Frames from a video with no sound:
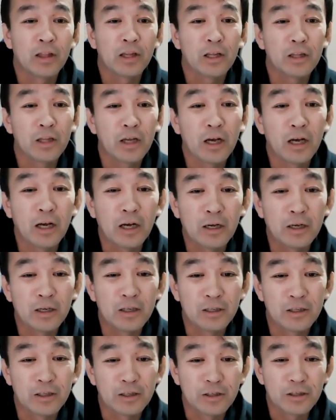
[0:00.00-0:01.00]
ただ、
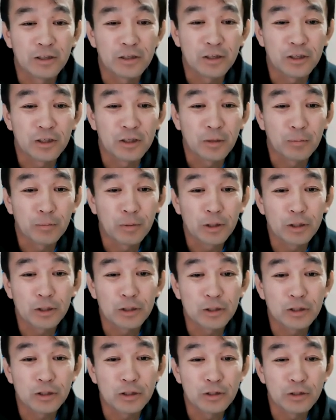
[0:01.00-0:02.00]
やっぱ
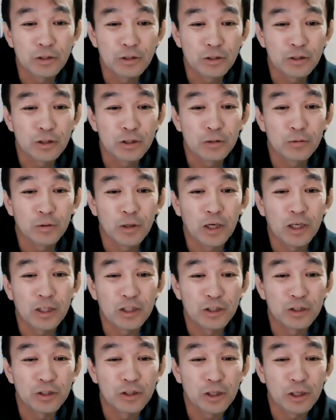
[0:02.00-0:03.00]
り意識は
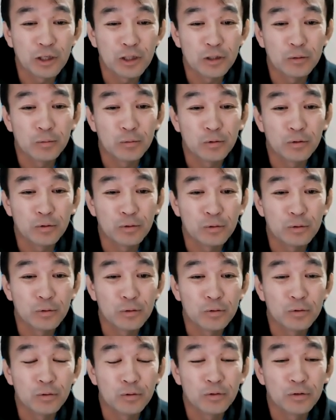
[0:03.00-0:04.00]
しているもの
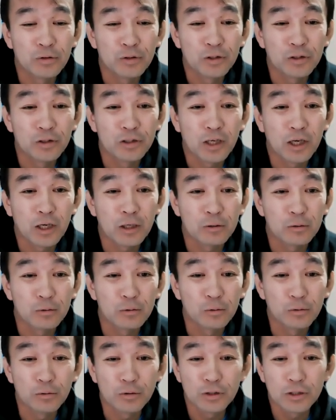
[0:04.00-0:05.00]
の、じゃあ、
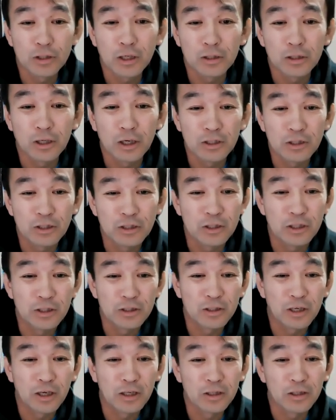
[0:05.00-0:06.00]
どっちが大事で
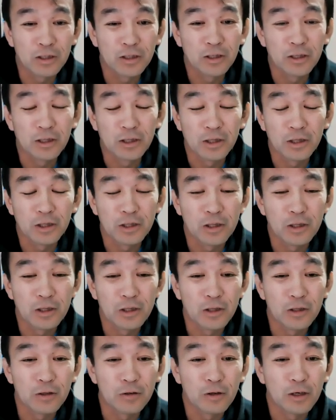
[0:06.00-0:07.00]
すかっ
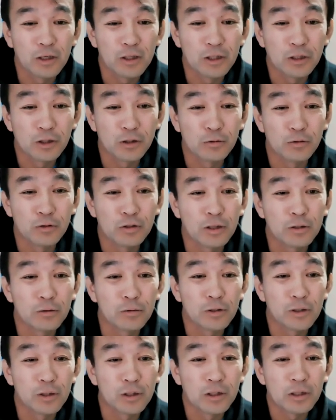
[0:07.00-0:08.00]
ていう話をしたと
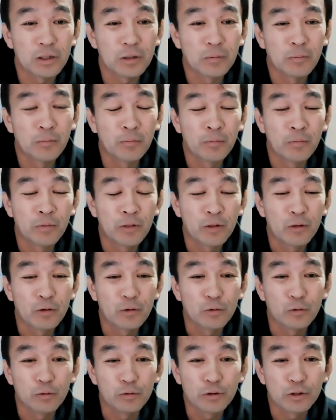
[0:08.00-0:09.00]
きに、
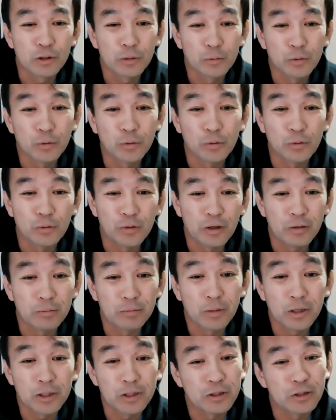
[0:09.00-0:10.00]
どうしてもやっ
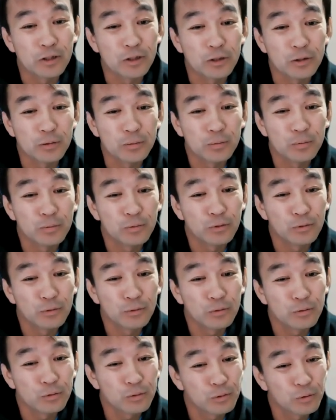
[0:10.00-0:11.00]
ぱり自
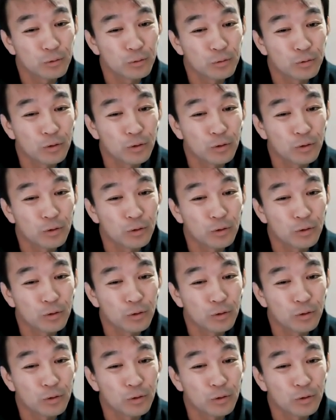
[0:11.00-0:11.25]
分と